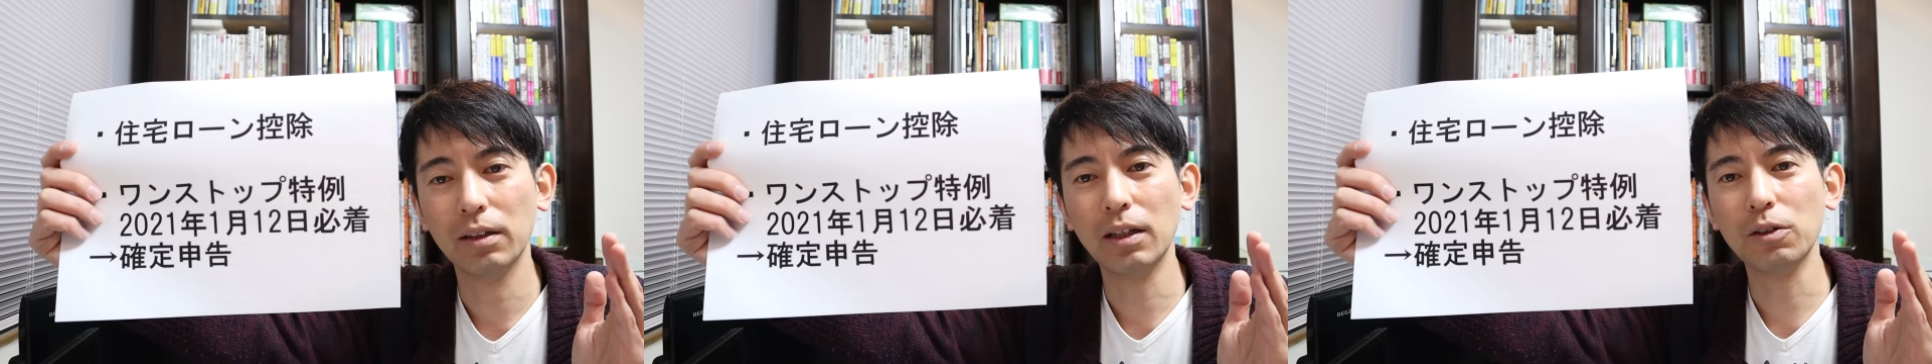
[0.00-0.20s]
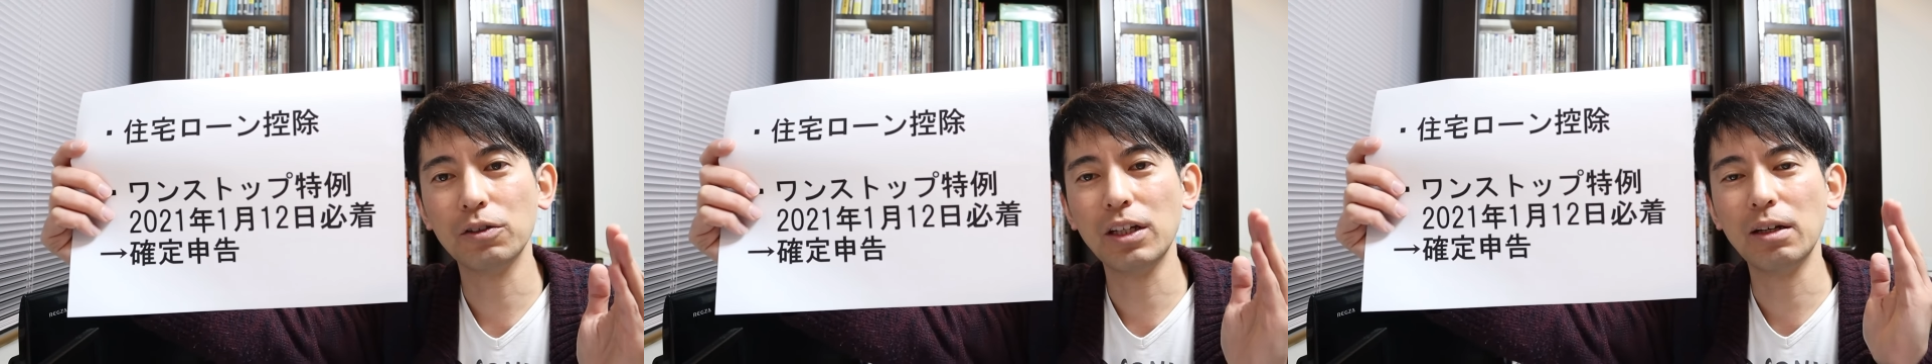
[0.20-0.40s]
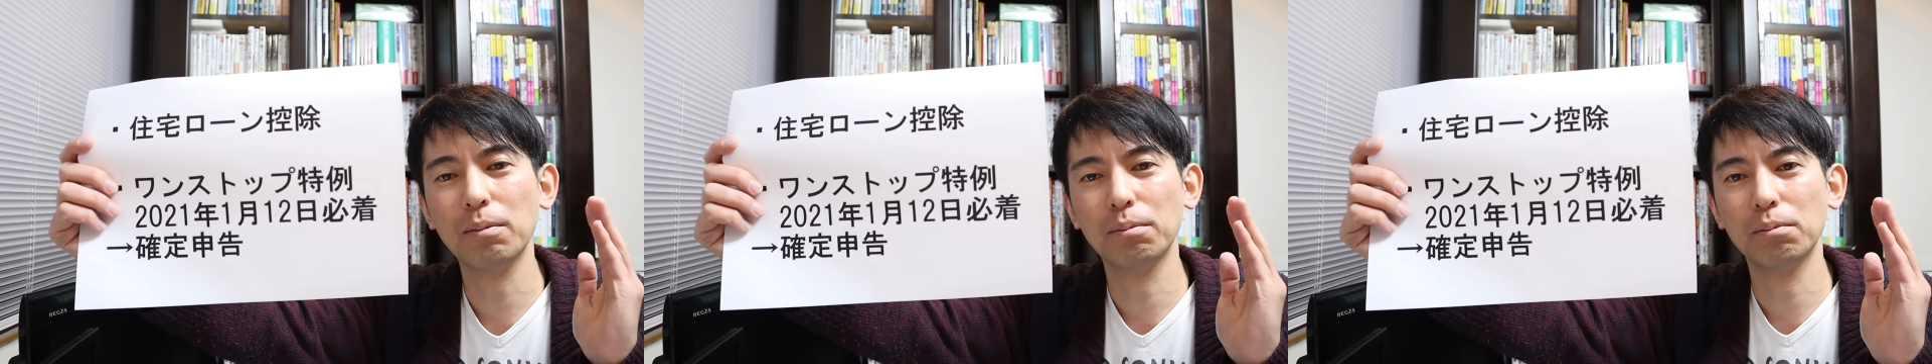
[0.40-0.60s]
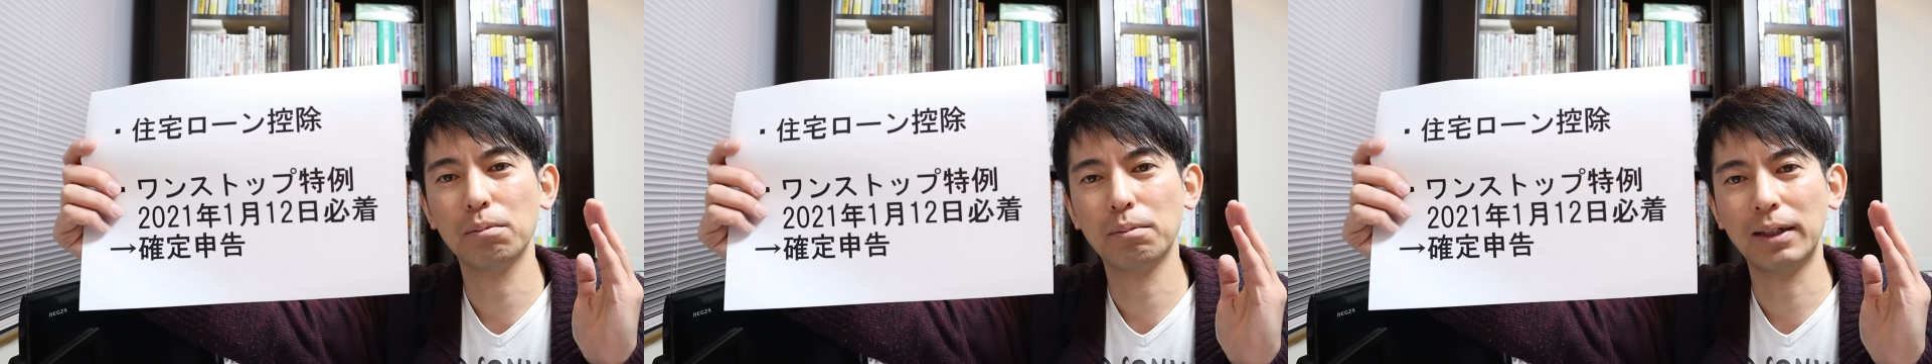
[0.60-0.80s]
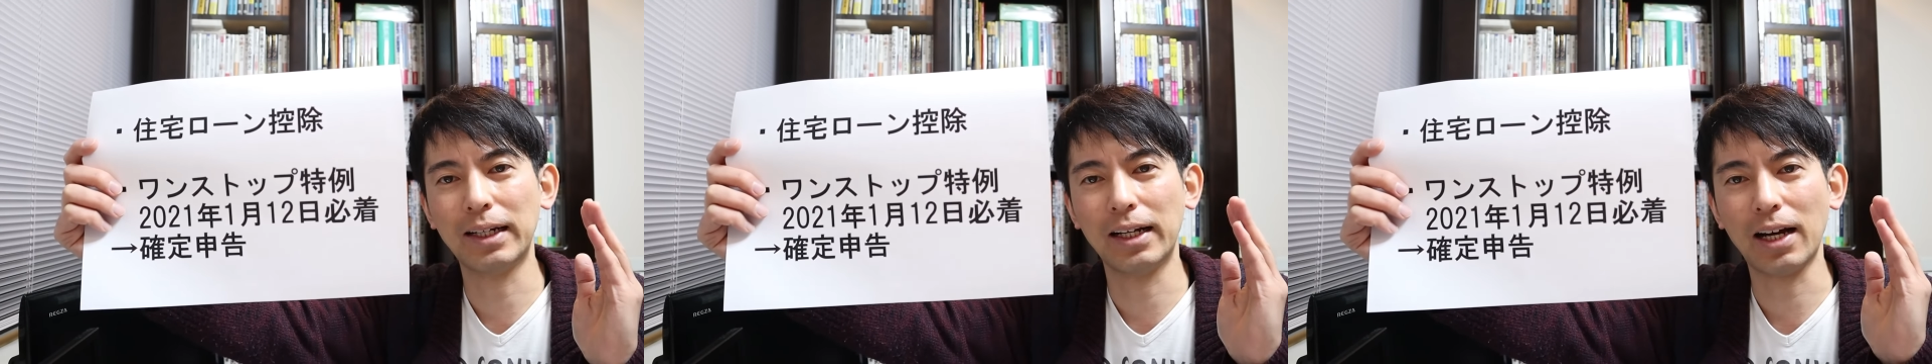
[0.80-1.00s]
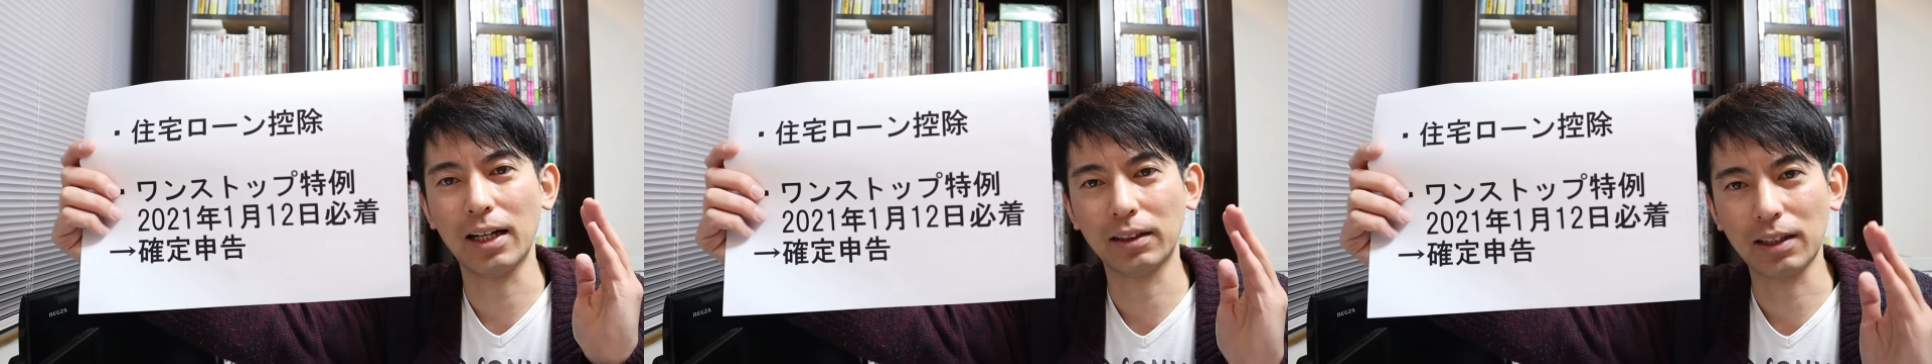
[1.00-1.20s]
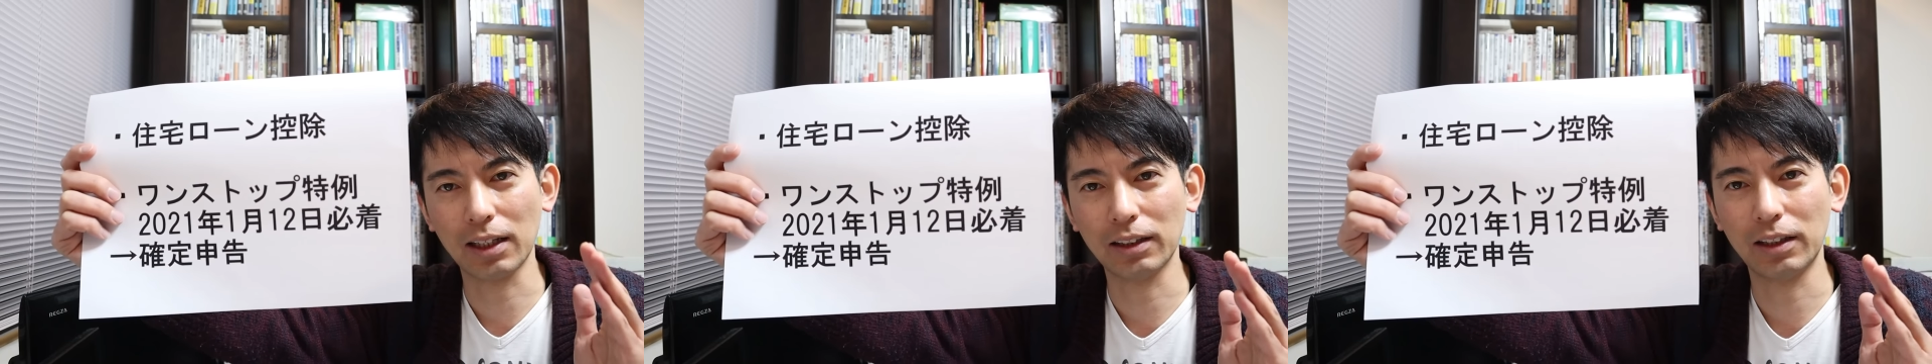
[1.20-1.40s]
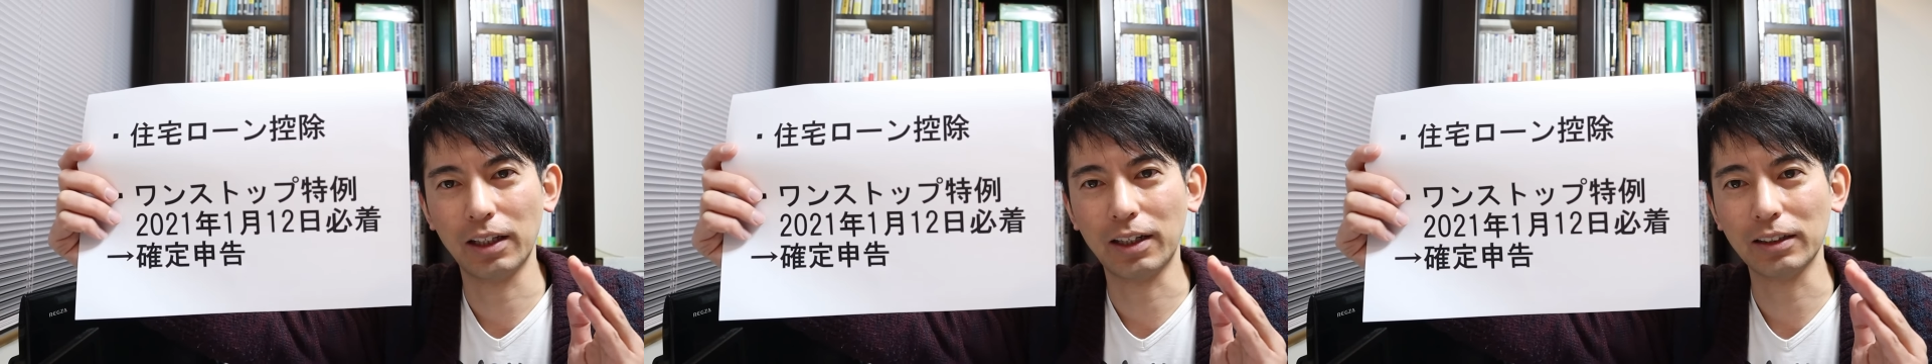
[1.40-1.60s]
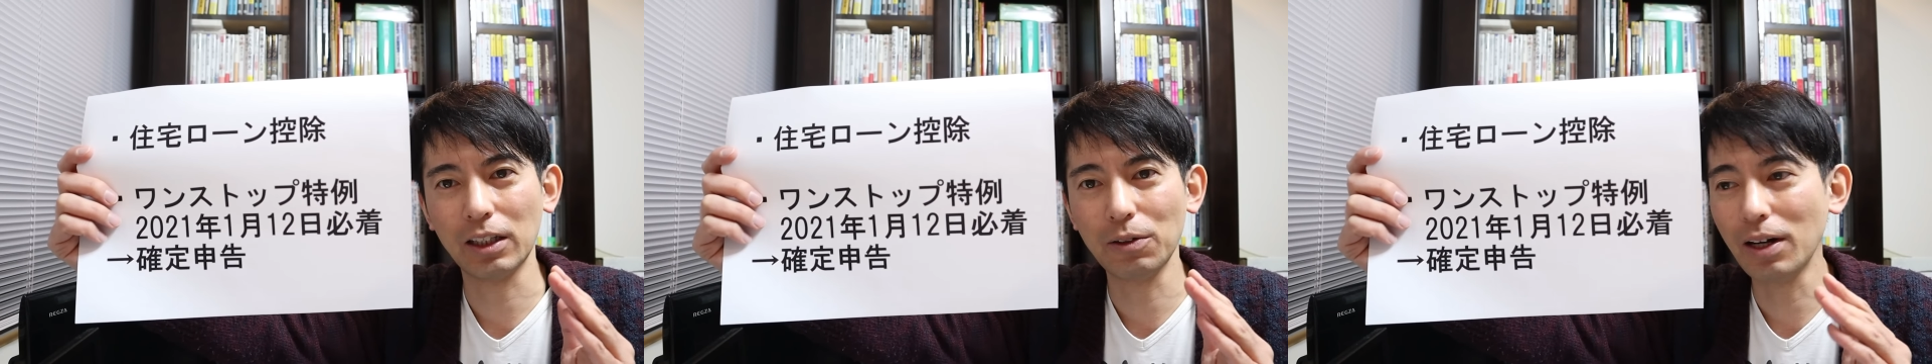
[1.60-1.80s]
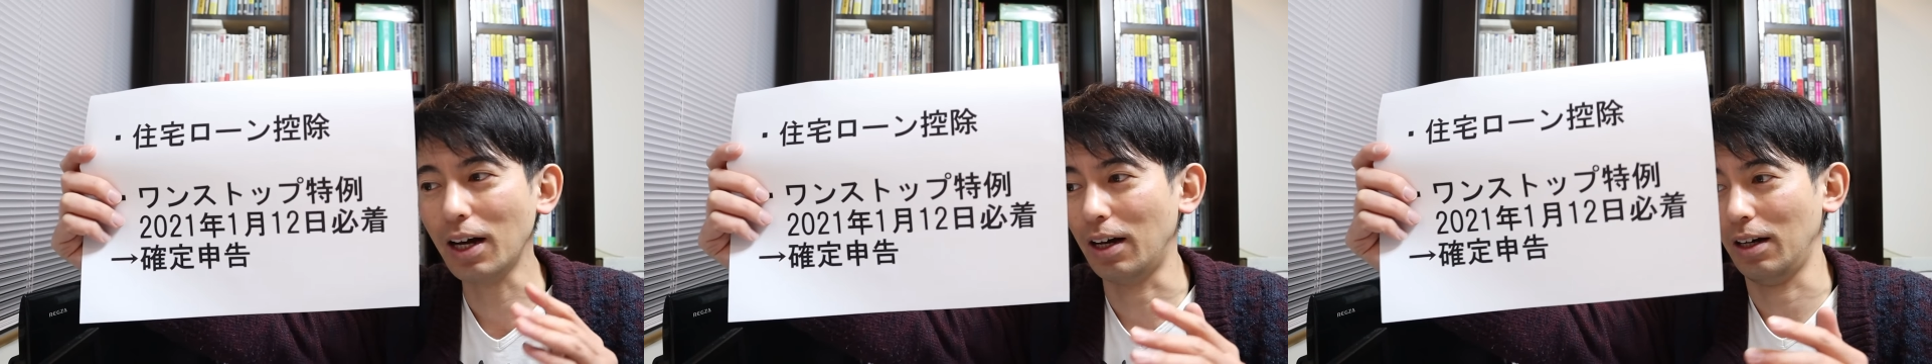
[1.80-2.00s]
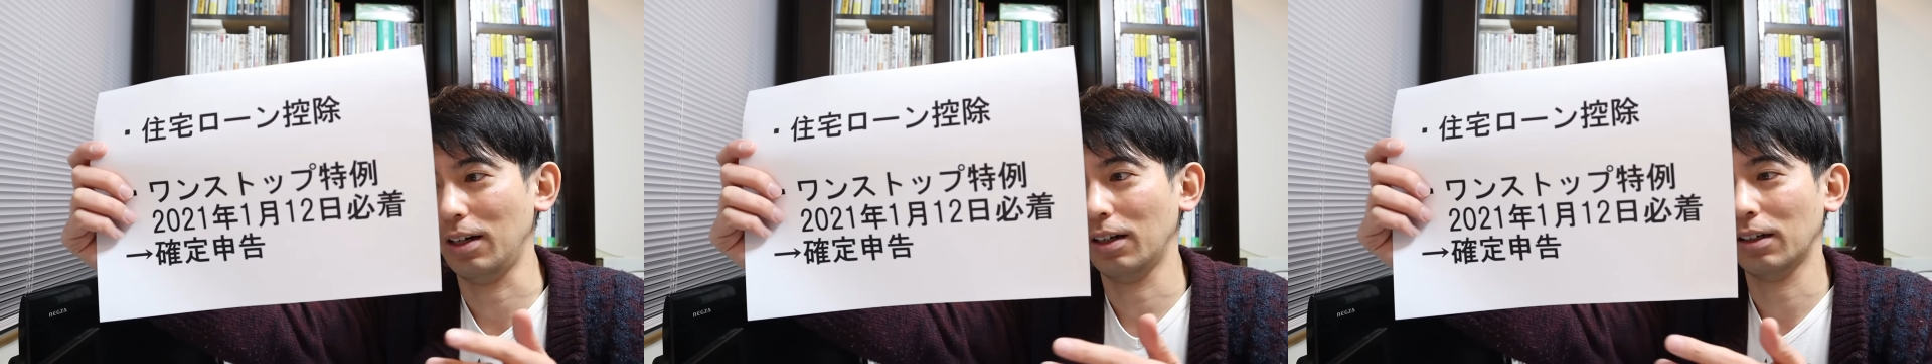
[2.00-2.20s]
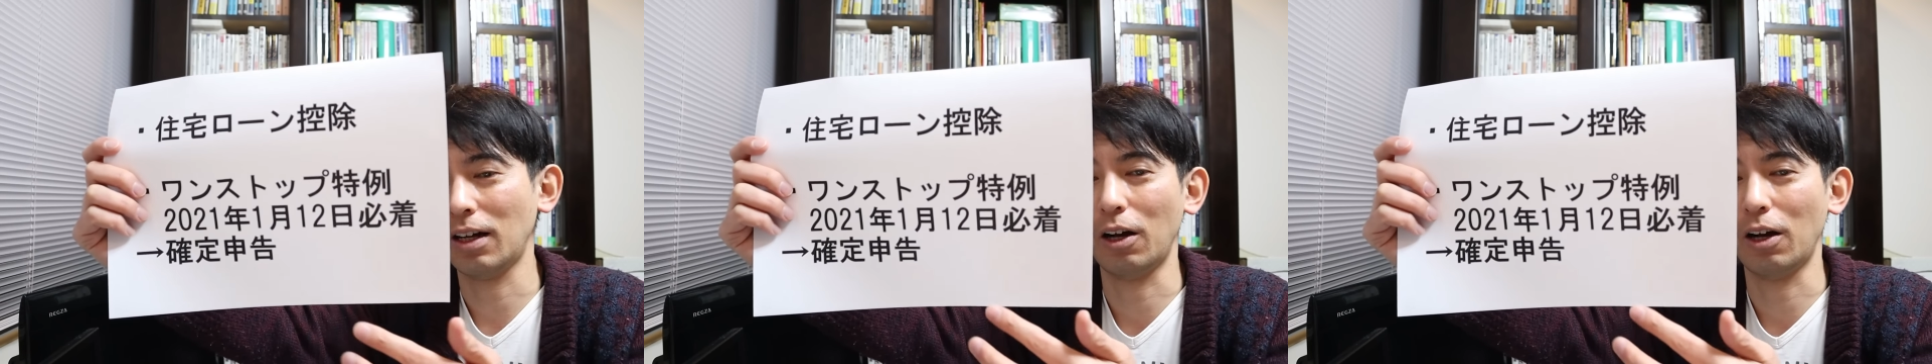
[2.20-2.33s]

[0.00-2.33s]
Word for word: なので、間に合わなかったって方は、